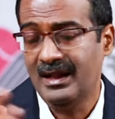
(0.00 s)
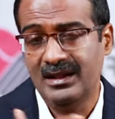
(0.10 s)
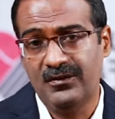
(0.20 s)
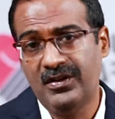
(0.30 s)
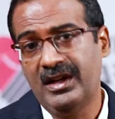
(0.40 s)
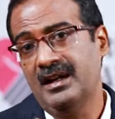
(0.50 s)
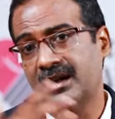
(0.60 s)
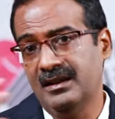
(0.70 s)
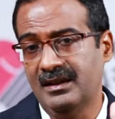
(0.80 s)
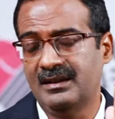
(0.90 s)
அந்த
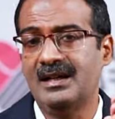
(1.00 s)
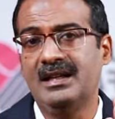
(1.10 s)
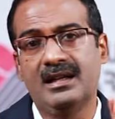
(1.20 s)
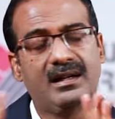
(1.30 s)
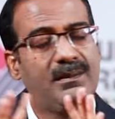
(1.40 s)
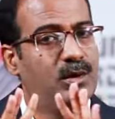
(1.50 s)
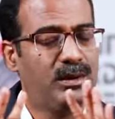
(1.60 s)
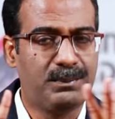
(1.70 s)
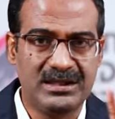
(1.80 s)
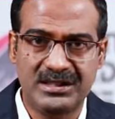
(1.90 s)
ஃபீல்டுலேருந்து தள்ளி
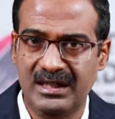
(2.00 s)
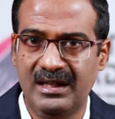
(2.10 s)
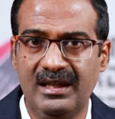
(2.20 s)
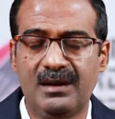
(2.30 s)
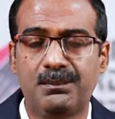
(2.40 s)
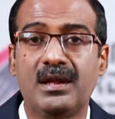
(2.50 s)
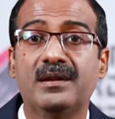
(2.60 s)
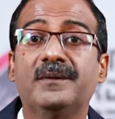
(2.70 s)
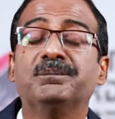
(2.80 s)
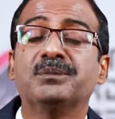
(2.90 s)
இருக்கும்போது பிரச்சனைகள் ஏற்படாது